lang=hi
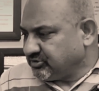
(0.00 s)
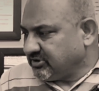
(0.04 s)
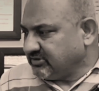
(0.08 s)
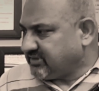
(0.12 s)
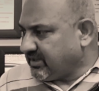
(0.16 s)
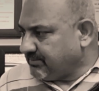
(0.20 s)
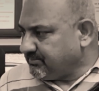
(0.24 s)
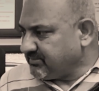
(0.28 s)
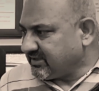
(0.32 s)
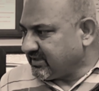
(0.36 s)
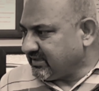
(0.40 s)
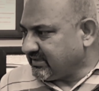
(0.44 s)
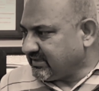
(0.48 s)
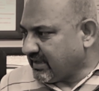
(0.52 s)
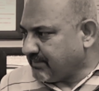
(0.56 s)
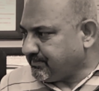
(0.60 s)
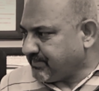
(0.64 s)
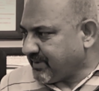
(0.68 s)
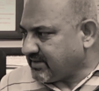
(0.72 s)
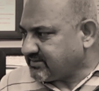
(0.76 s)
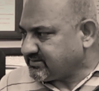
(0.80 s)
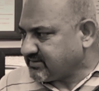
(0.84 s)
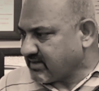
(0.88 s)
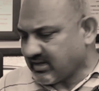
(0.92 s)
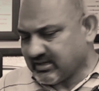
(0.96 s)
बुद्ध धर्म की
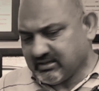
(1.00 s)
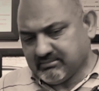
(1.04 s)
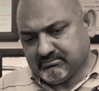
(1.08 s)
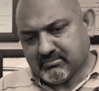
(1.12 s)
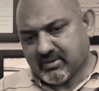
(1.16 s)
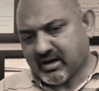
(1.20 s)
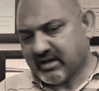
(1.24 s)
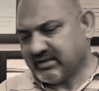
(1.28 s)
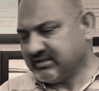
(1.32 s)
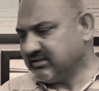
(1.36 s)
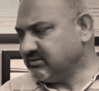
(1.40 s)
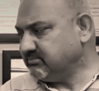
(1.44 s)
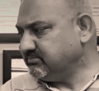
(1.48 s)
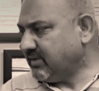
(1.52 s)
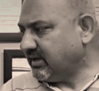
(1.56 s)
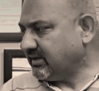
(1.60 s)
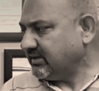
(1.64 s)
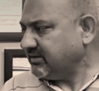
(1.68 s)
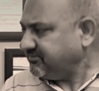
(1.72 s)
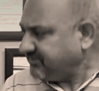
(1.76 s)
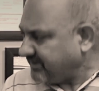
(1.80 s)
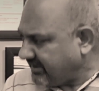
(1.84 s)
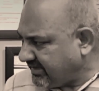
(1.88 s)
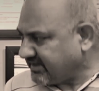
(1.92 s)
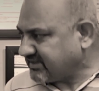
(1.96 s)
क्या पहचान मानव
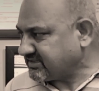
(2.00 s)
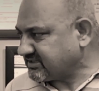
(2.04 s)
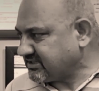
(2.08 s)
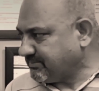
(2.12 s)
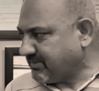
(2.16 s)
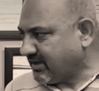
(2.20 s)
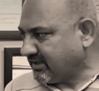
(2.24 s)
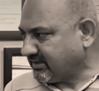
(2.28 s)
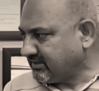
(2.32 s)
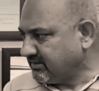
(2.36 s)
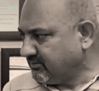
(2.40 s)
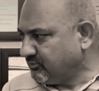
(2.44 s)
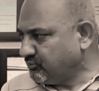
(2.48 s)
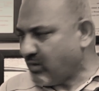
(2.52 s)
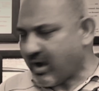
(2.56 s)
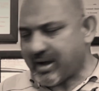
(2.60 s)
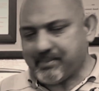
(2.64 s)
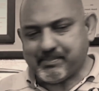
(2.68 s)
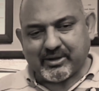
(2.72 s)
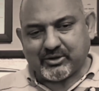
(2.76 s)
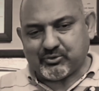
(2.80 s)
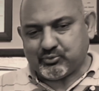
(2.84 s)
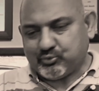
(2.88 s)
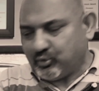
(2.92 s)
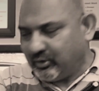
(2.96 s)
मानव एक समान
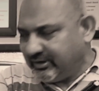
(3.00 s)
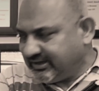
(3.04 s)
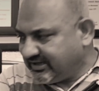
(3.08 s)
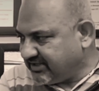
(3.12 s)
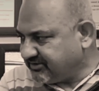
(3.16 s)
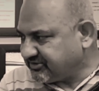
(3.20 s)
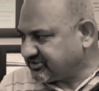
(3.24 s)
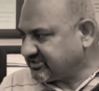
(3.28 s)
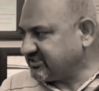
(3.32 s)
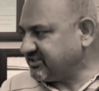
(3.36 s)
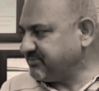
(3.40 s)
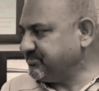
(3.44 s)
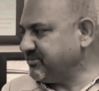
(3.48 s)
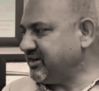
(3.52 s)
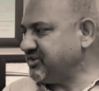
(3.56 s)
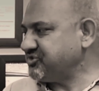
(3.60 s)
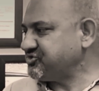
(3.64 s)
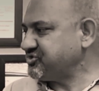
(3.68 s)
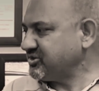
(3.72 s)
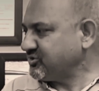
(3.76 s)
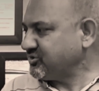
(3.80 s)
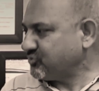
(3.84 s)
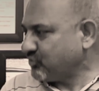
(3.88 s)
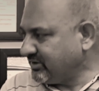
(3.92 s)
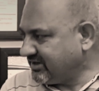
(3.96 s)
हम्म। वहां पे कोई
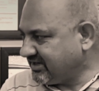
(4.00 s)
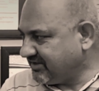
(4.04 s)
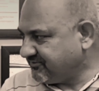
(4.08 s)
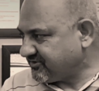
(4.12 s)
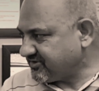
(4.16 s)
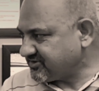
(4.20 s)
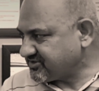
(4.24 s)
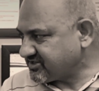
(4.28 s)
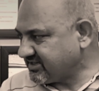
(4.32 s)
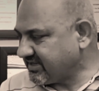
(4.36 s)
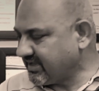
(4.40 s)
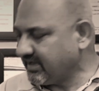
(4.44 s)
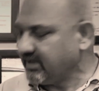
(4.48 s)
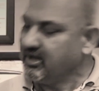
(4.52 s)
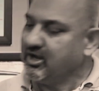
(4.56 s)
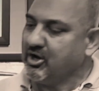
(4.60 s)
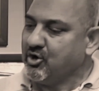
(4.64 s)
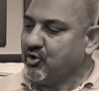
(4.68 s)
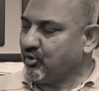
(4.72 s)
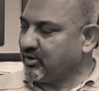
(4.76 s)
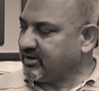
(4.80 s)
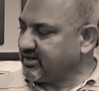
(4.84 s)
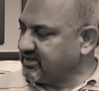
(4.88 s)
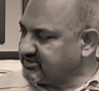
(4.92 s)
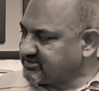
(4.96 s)
डिस्क्रिमिनेशन कोई डिफरेंस नहीं है
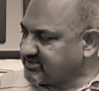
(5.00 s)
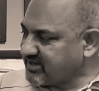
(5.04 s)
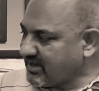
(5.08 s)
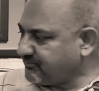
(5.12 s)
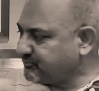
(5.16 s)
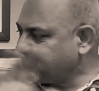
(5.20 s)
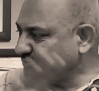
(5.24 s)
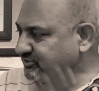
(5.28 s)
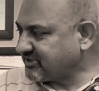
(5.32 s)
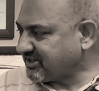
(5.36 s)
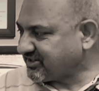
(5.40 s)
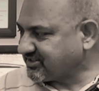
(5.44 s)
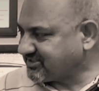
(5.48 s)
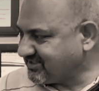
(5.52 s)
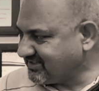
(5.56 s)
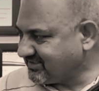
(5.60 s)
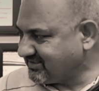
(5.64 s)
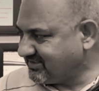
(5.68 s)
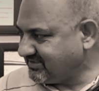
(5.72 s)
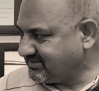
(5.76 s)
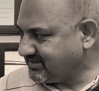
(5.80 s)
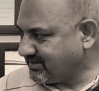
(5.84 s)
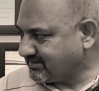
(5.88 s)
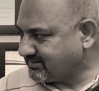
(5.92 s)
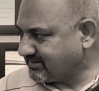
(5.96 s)
और इंसाफ को
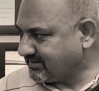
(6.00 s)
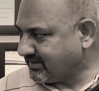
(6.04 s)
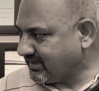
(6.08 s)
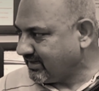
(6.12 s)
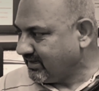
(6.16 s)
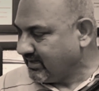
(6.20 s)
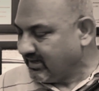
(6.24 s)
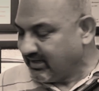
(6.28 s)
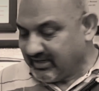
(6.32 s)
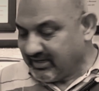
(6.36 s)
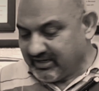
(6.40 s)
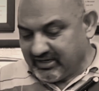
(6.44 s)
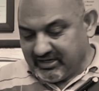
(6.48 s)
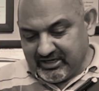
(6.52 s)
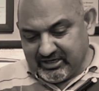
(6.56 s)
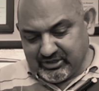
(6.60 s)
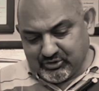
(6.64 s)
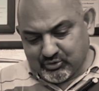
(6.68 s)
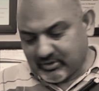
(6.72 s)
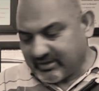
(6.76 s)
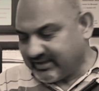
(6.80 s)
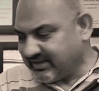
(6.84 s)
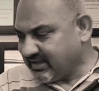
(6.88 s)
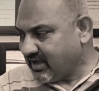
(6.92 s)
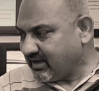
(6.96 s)
तरजीह दी जाती है
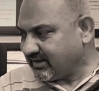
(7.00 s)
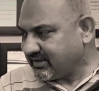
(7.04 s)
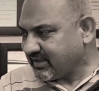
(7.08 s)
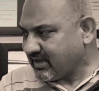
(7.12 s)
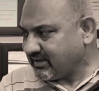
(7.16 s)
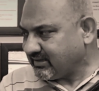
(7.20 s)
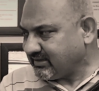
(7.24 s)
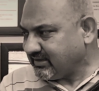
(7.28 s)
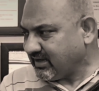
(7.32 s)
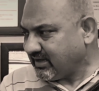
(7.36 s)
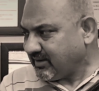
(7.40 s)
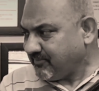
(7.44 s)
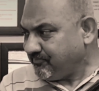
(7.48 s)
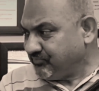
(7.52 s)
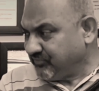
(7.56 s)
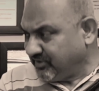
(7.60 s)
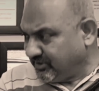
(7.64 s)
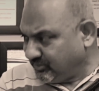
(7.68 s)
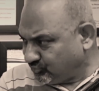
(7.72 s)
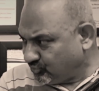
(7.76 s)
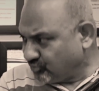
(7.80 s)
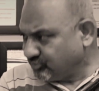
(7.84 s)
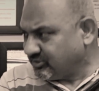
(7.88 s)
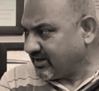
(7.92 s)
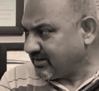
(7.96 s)
इन्होंने यहाँ क्या किया
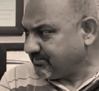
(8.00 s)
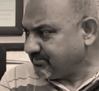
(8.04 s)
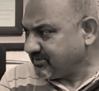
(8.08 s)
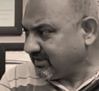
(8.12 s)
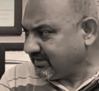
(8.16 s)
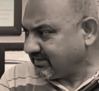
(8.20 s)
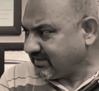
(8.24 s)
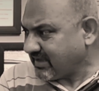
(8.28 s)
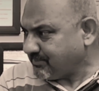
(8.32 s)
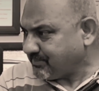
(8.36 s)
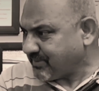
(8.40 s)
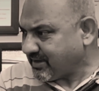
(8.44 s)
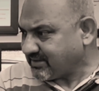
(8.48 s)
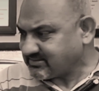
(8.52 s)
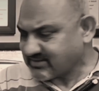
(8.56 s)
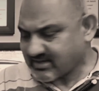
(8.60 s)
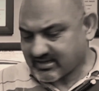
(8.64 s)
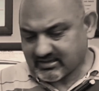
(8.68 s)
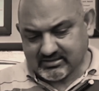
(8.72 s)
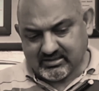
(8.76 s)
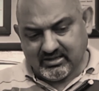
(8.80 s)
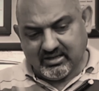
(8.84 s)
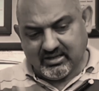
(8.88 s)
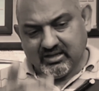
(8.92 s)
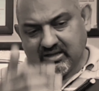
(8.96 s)
हिंदू धर्म की क्या
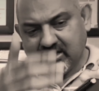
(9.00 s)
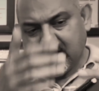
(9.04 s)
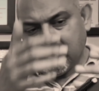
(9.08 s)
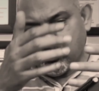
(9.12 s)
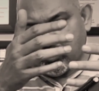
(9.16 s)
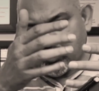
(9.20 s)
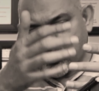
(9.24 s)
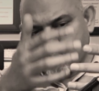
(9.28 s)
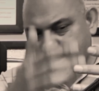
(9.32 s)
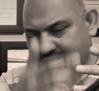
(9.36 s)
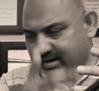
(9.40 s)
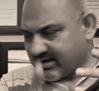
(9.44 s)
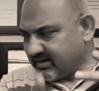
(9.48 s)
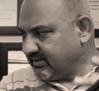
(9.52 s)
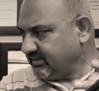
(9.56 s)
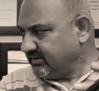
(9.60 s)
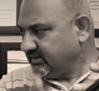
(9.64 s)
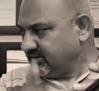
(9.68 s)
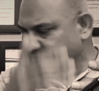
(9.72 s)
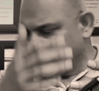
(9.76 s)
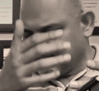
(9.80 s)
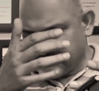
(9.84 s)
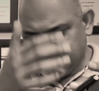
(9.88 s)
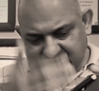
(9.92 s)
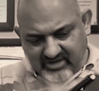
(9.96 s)
पहचान
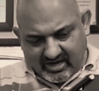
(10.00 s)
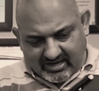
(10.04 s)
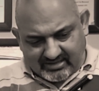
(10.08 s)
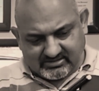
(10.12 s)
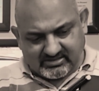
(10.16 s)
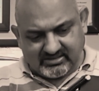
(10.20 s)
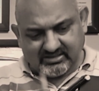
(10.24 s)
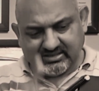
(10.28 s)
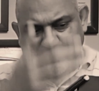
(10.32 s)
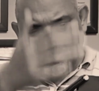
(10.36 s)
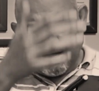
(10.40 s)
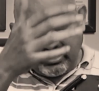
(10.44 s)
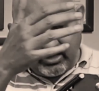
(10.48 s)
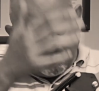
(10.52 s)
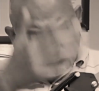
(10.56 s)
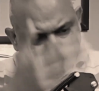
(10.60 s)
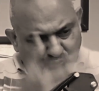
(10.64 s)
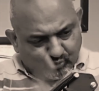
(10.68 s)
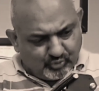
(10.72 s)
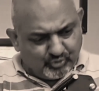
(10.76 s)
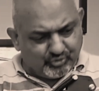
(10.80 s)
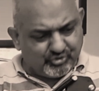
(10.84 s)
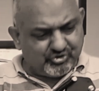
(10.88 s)
वर्ण जातियां